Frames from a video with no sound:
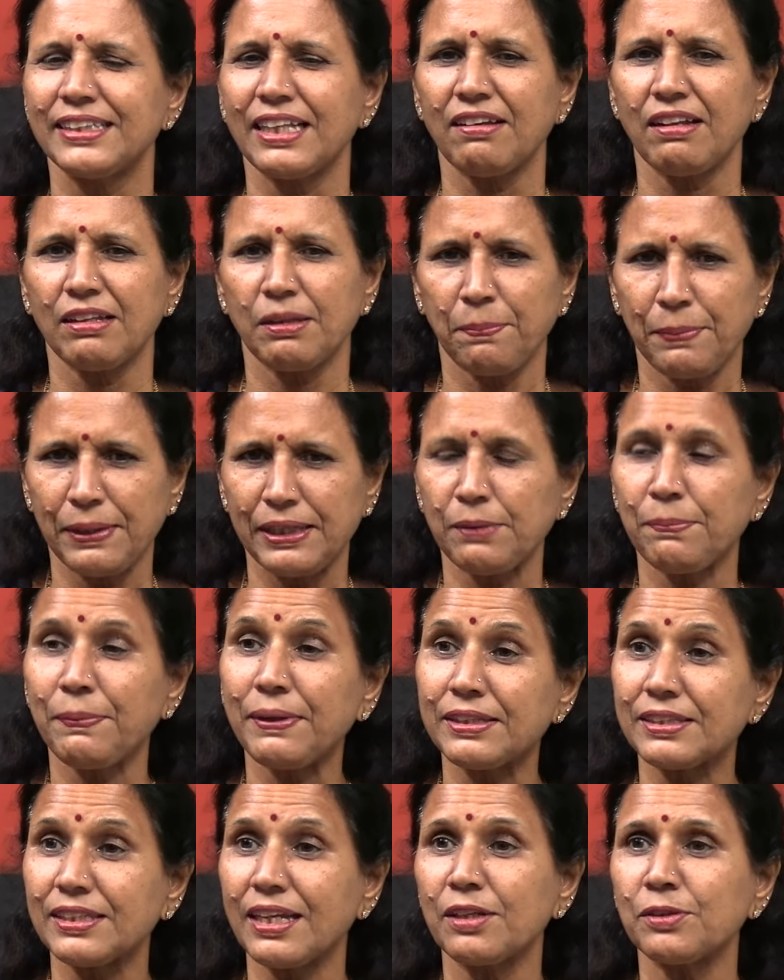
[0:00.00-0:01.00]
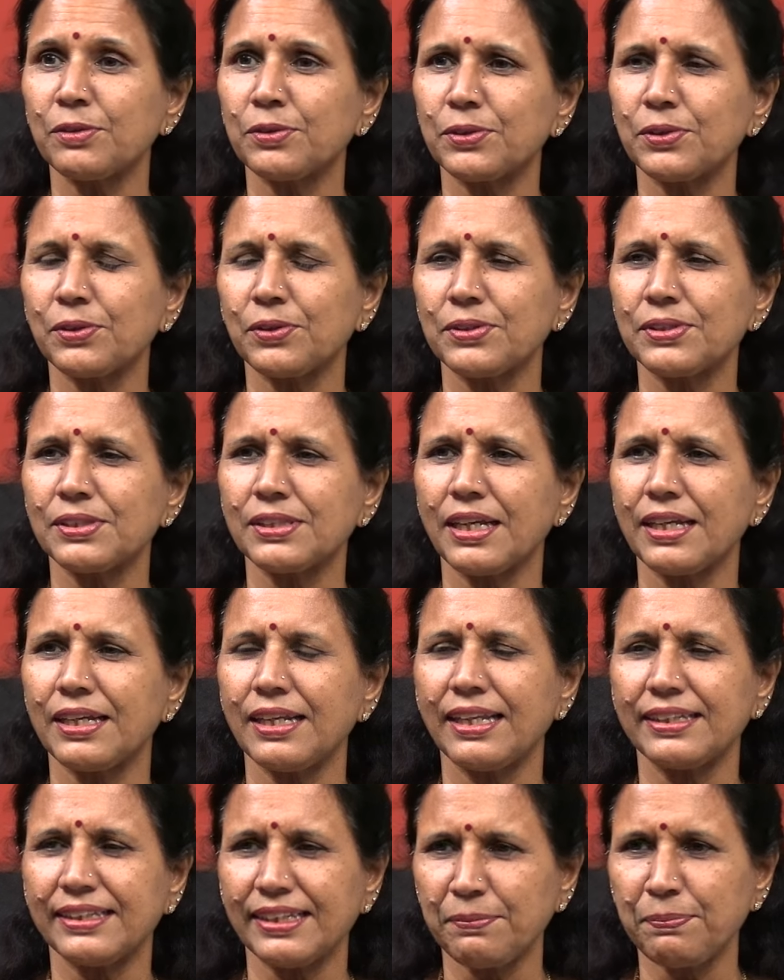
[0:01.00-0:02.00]
తర్వాత ప్రతిపక్షాలు గుర్తుకొస్తాయి
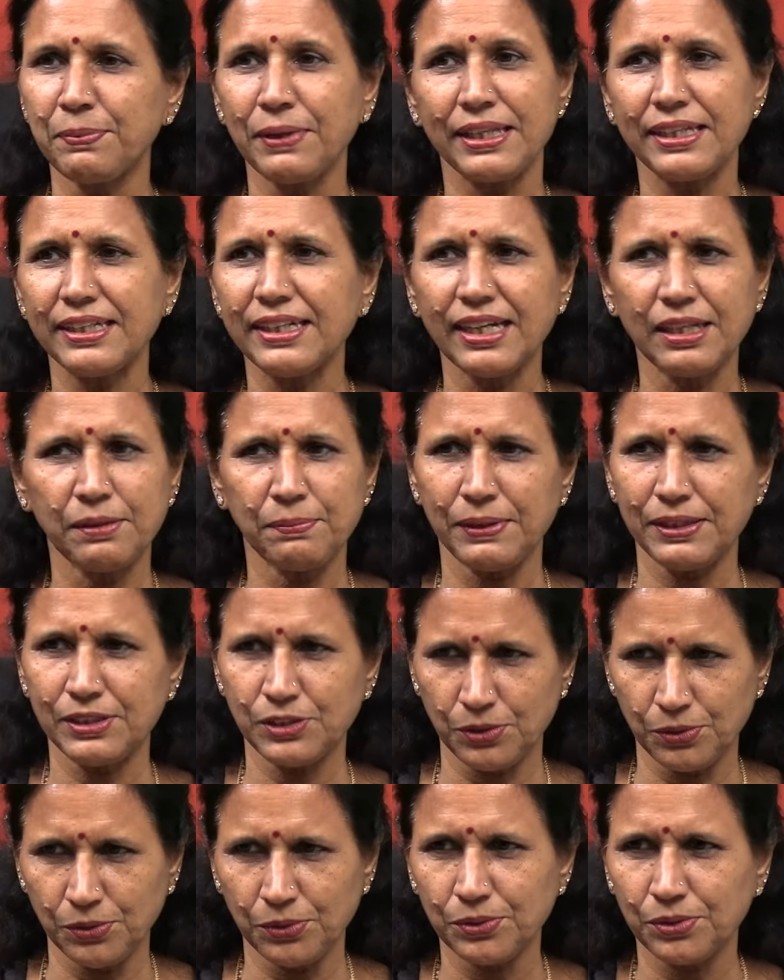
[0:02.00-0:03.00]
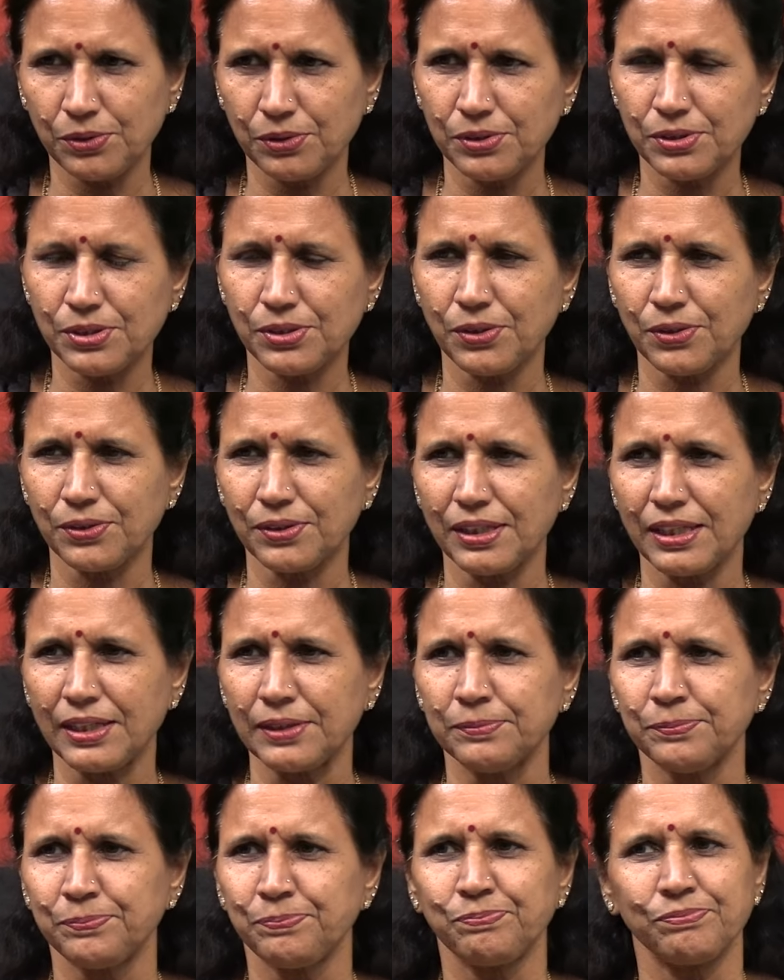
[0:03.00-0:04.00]
లేకపోతే ఇప్పుడు అధికార పక్షం గుర్తుకొస్తుంది
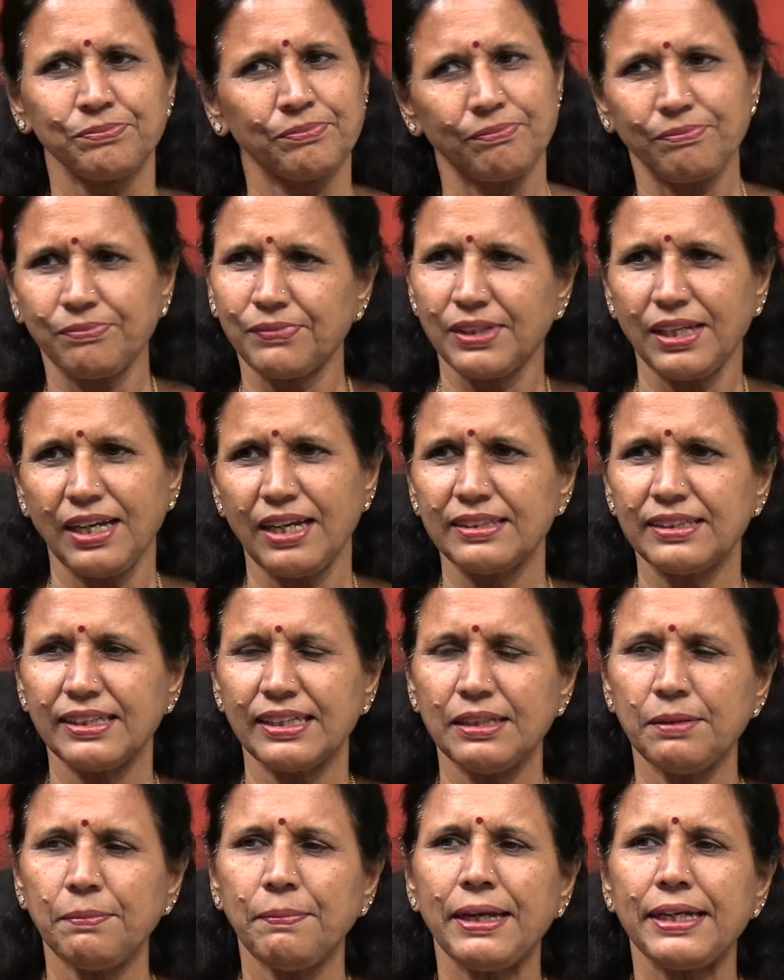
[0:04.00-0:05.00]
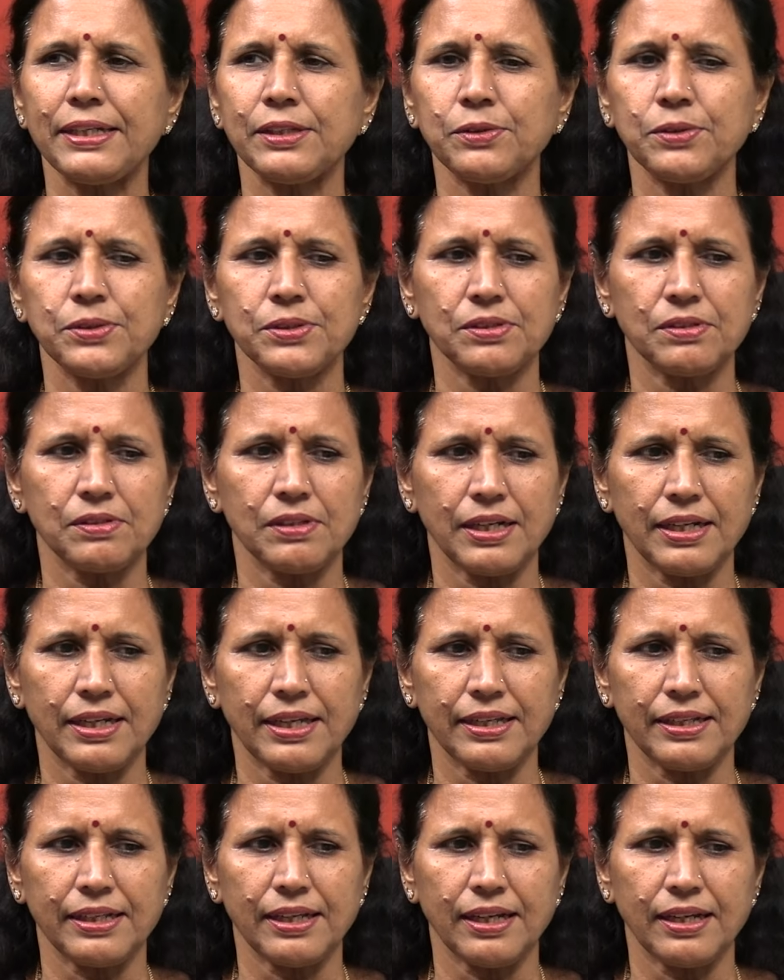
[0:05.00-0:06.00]
అందుకని బయటకు వస్తున్నాడు
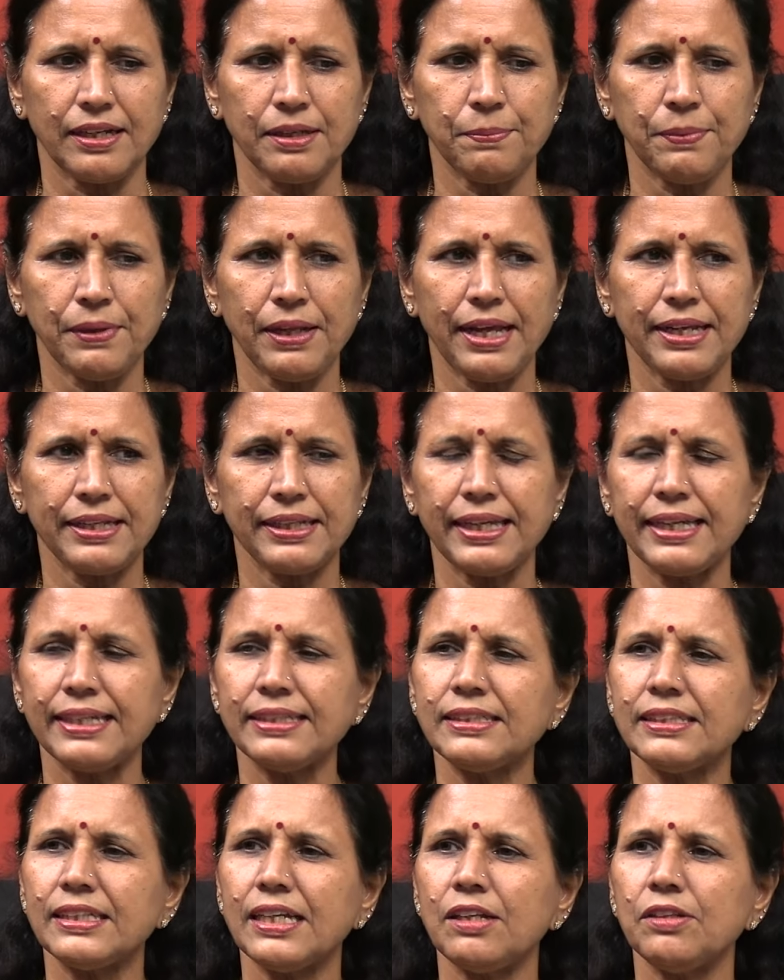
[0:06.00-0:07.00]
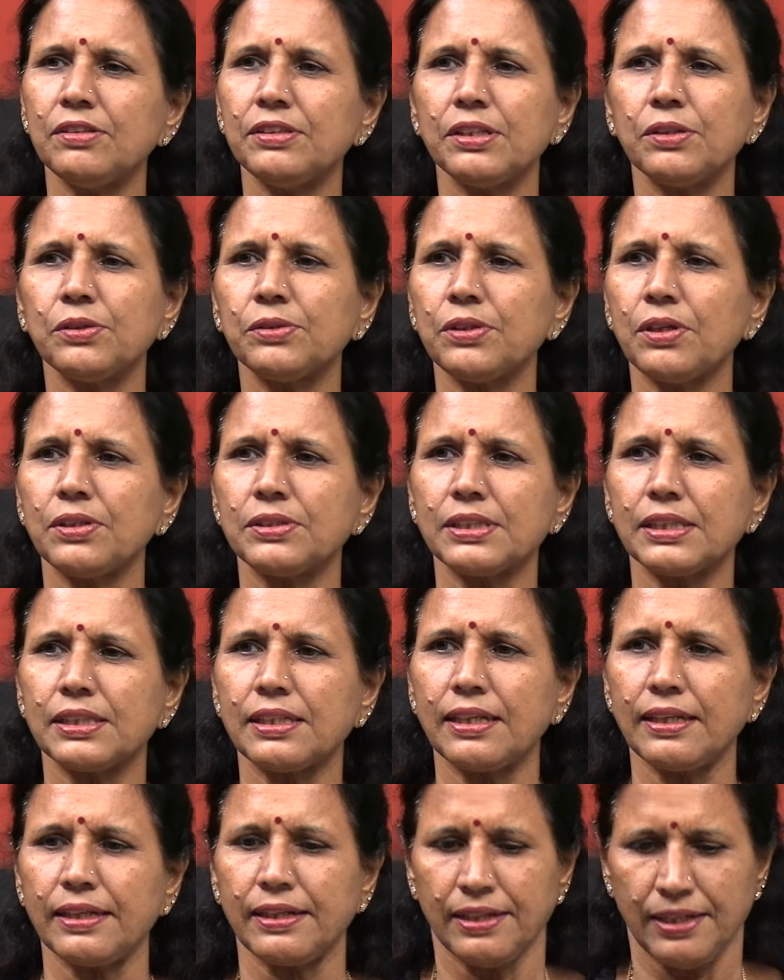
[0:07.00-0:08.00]
ఆయన ఇప్పుడు ఆయనకి ఏం చేయాలో దిక్కు
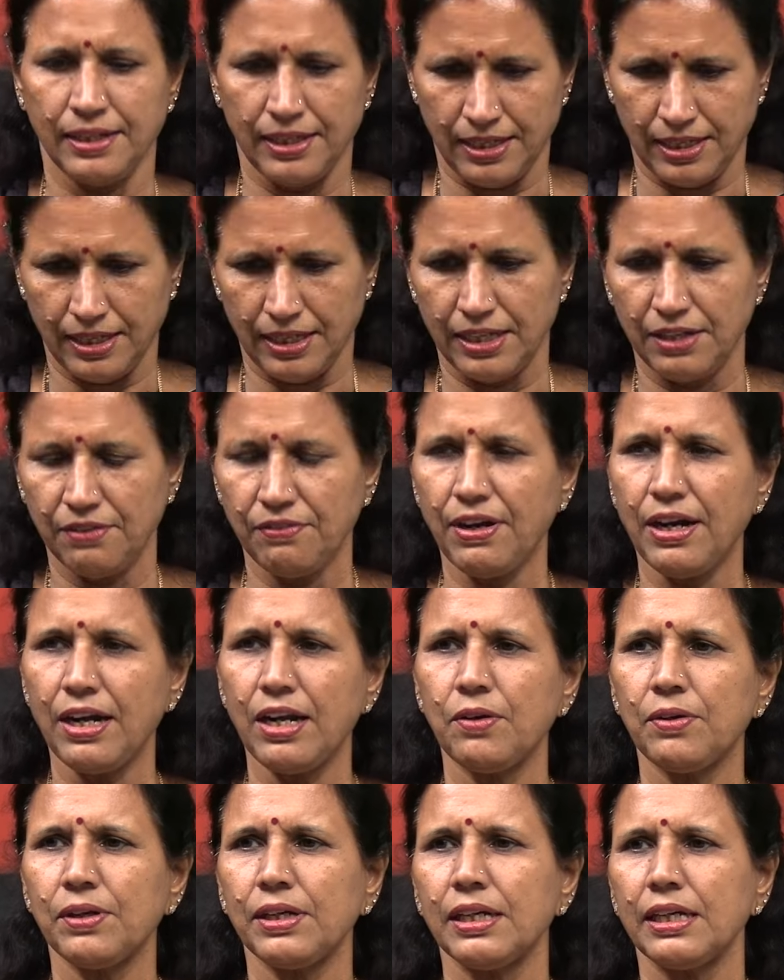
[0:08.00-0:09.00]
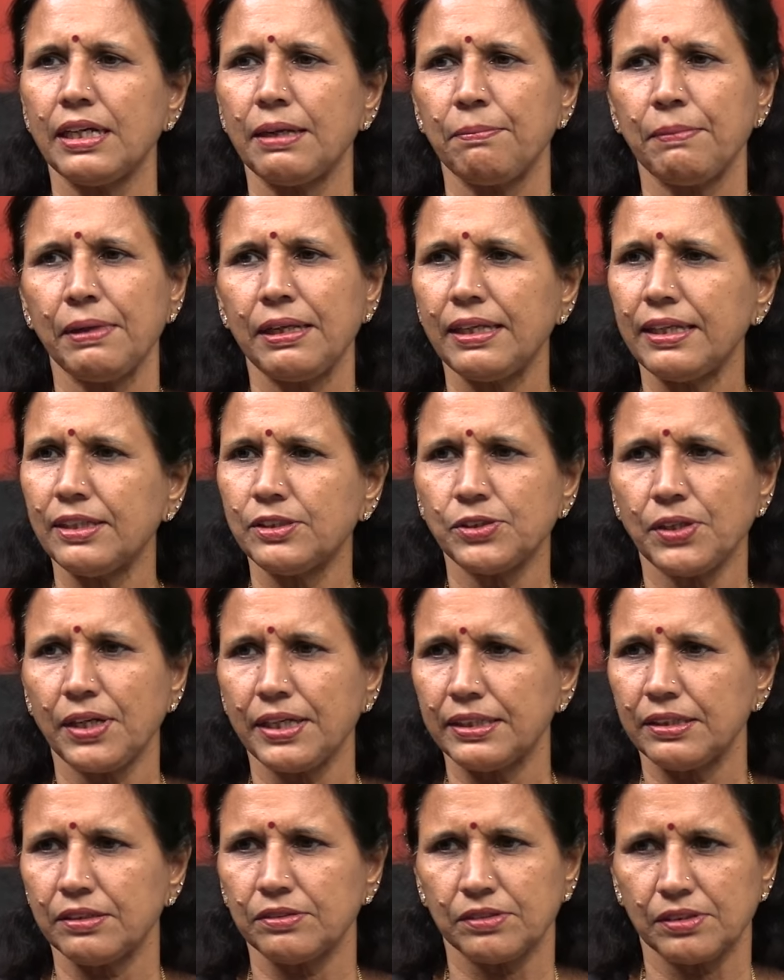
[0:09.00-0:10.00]
తోచట్లే ఇవాళ ఒక ఎమ్మెల్యే
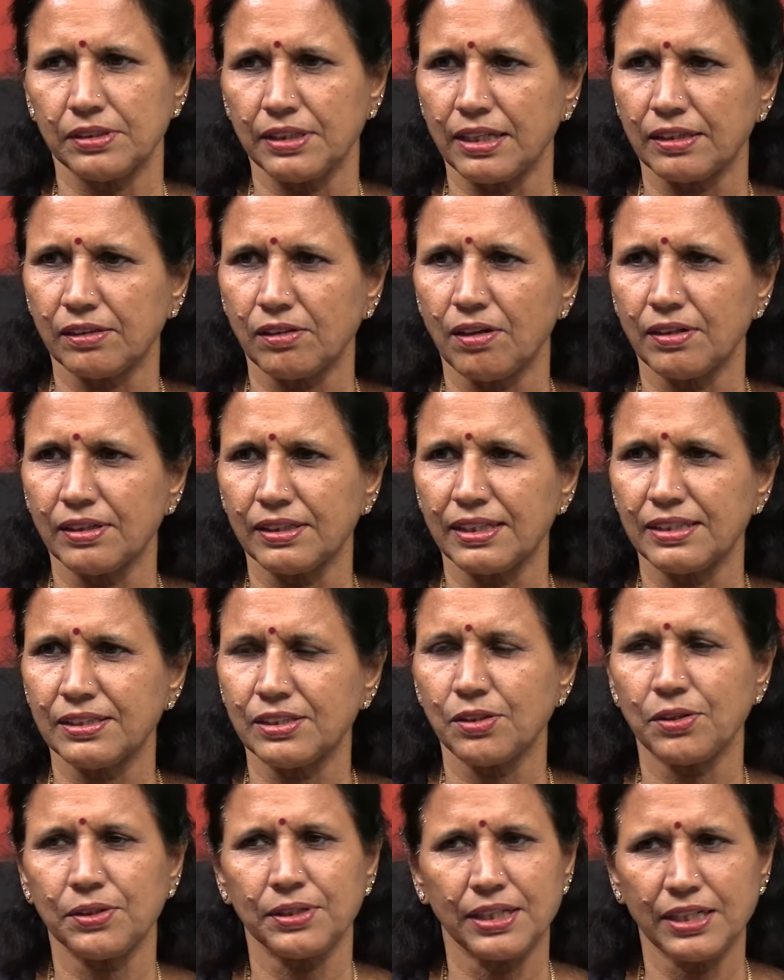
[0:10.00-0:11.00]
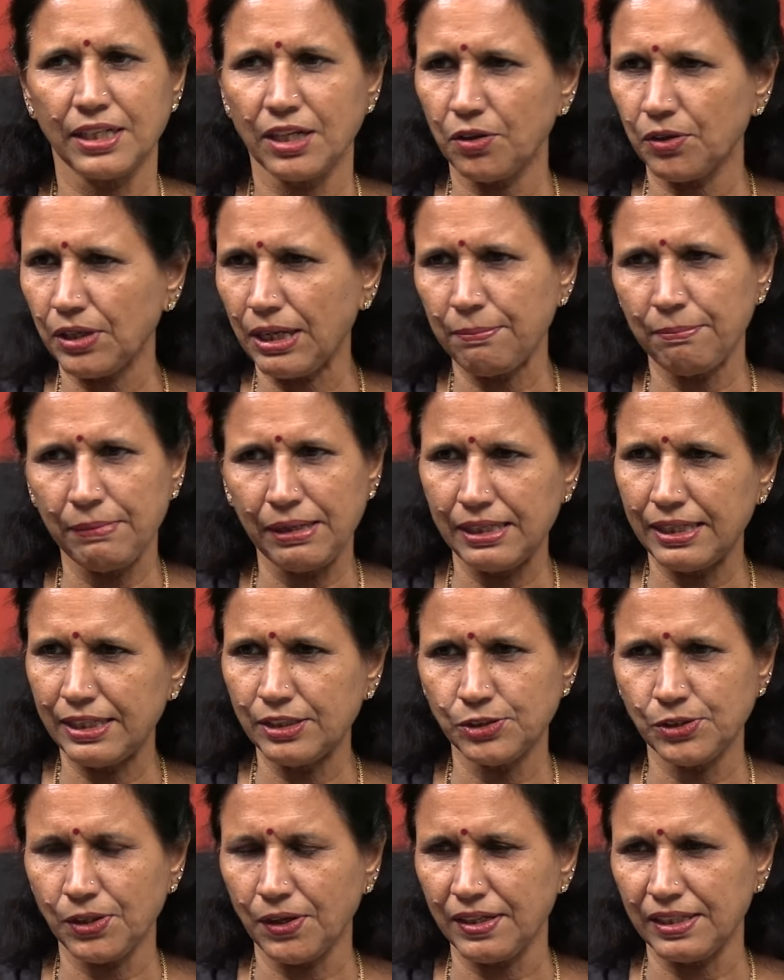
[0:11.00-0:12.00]
జాయిన్ అవుతున్నారు కాంగ్రెస్లో నిన్న ఒక ఎమ్మెల్యే
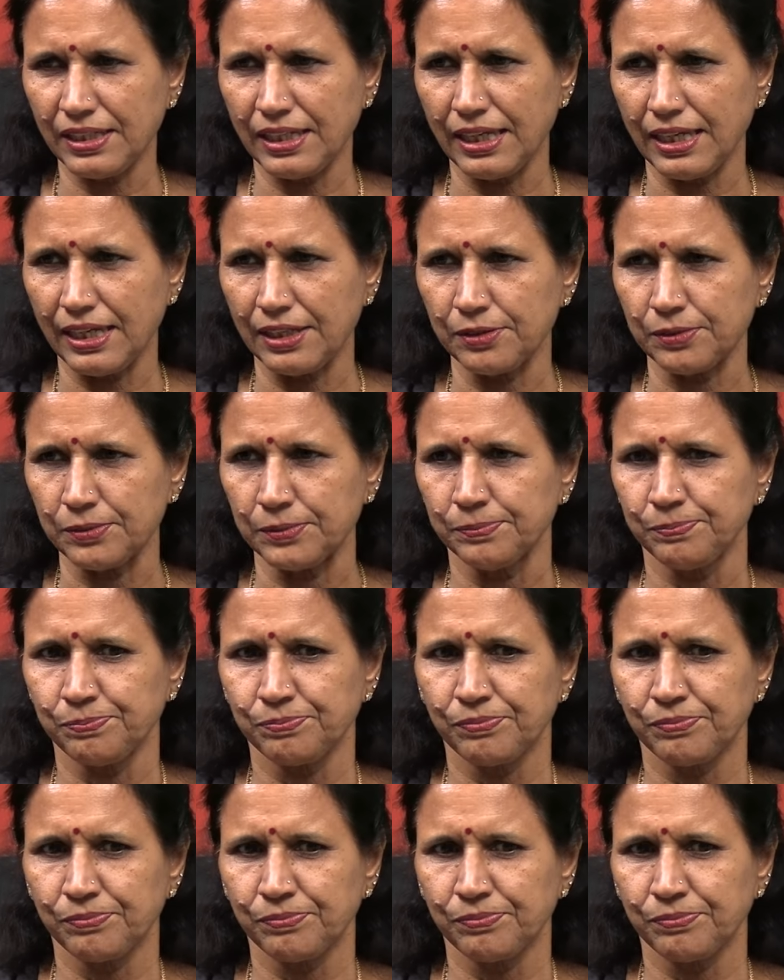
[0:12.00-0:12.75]
జాయిన్ అయ్యారు